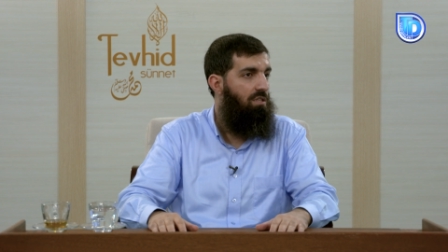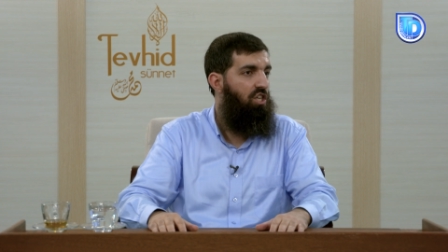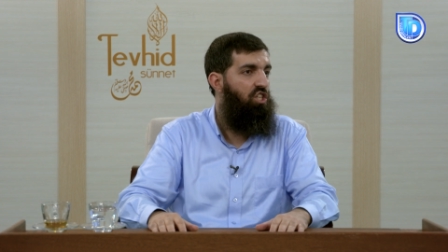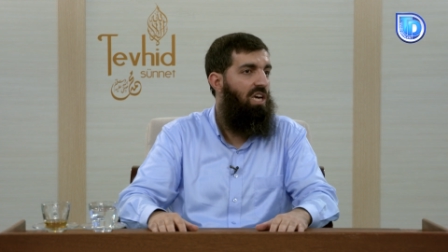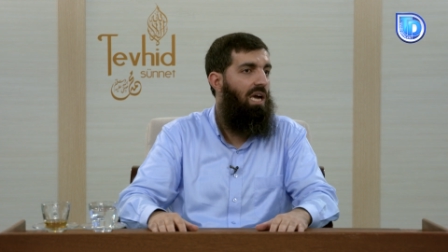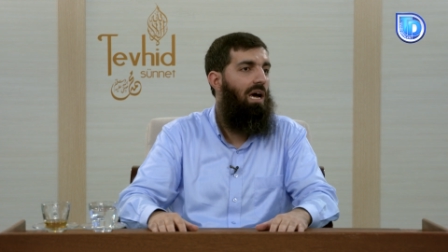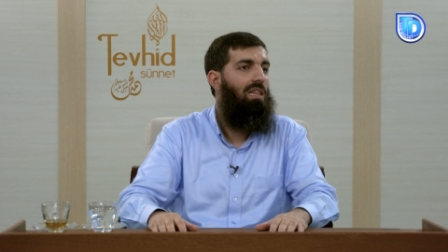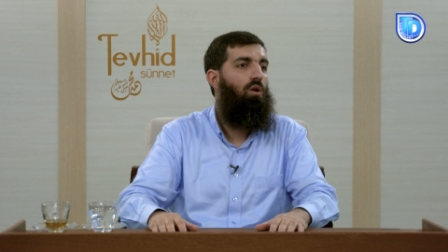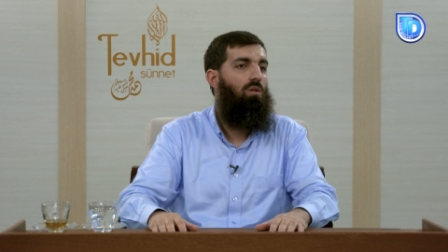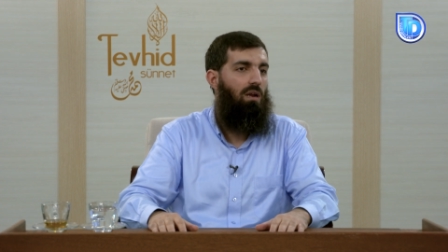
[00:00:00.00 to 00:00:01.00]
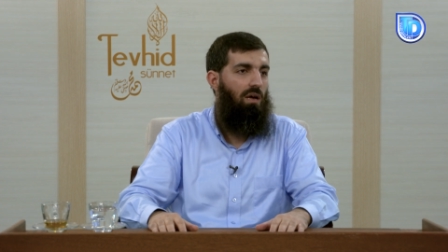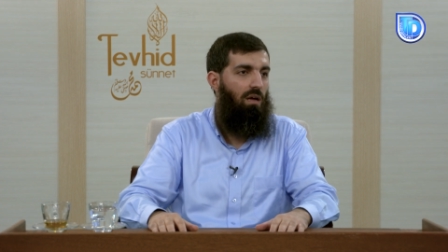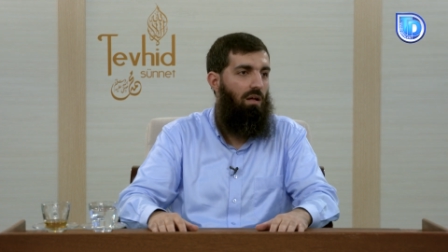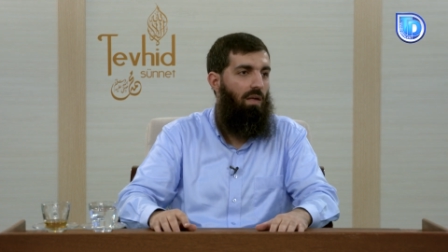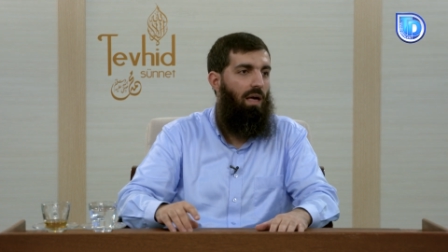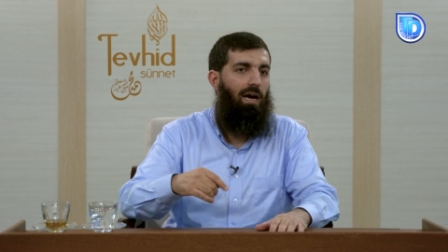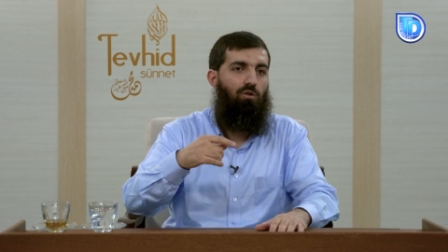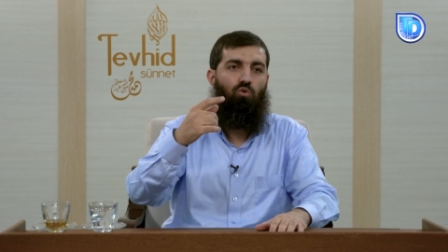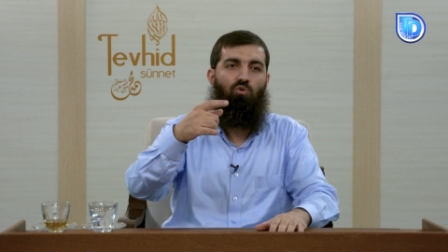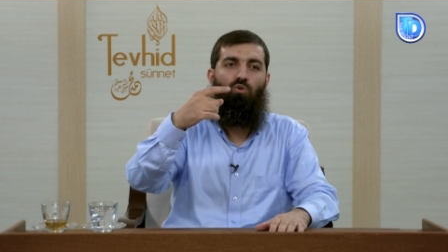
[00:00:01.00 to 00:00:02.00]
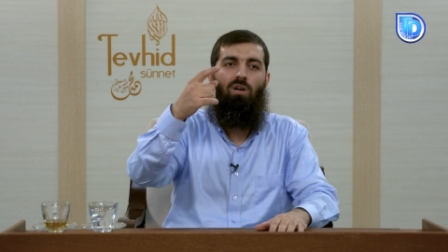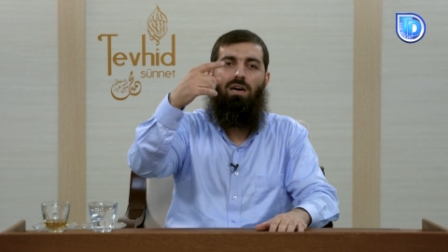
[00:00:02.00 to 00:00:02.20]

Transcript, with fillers: Kişiye yalan olarak her duyduğunu